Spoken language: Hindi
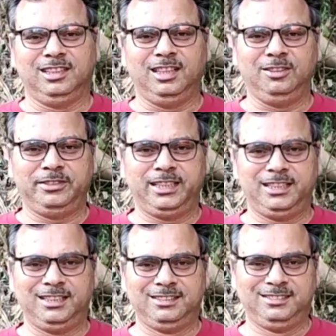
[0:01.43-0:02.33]
हेलो
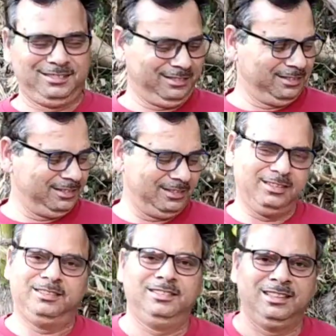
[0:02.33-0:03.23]

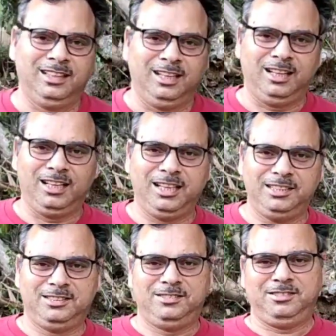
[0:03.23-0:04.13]
फ्रेंड्स आज
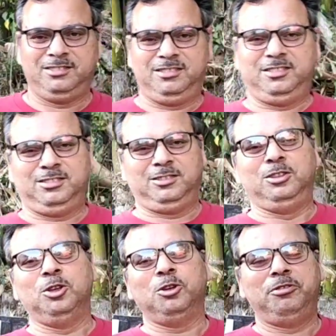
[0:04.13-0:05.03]

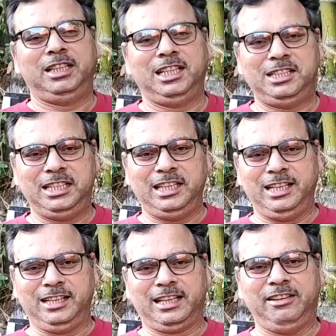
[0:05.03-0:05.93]
दो विदेशी
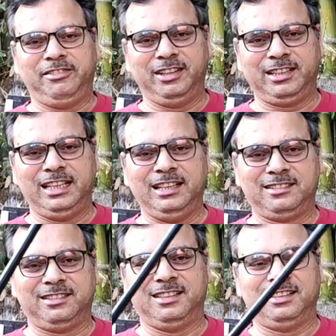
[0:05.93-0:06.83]
एयर राइफल की
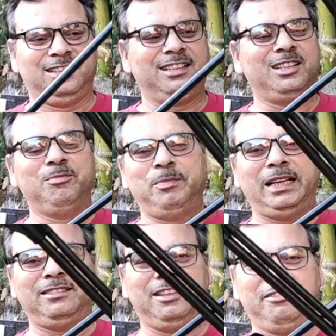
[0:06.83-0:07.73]
इस
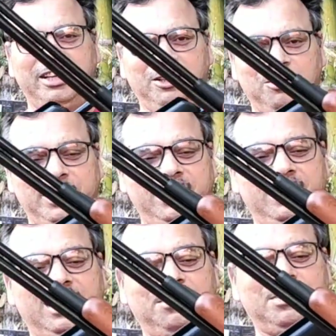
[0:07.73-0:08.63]
कंपैरिजन वीडियो
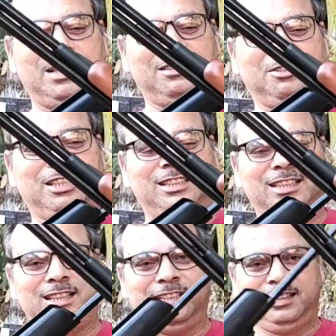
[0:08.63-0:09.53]
में आपका
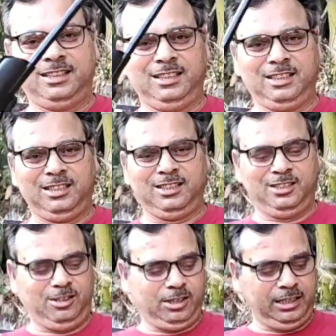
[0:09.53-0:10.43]
स्वागत है
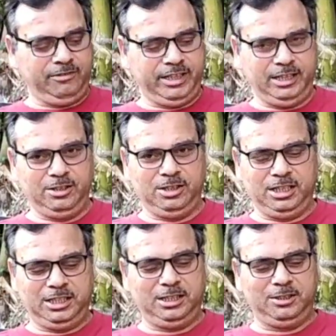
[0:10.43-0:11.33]
और ये वीडियो
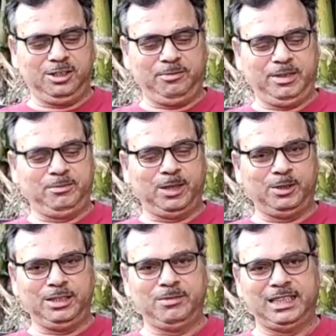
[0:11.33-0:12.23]
निश्चित तौर पर
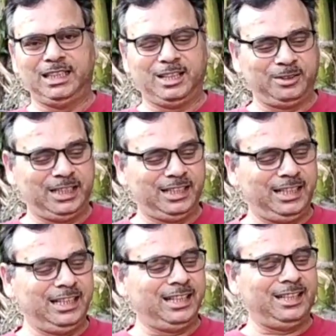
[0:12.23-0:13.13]
बहुत ही मज़ेदार होने जा
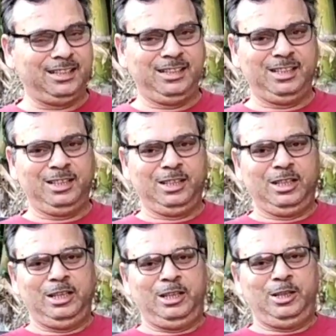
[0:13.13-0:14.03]
रही है
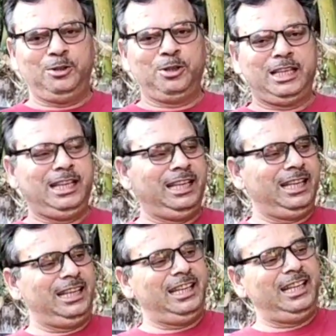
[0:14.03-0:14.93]
क्योंकि
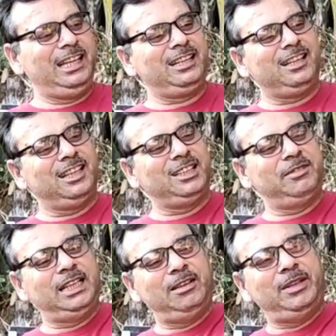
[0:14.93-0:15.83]
एक हाथ
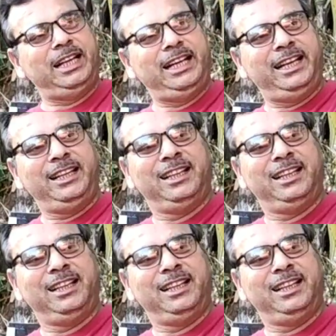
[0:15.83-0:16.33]
में है मेरे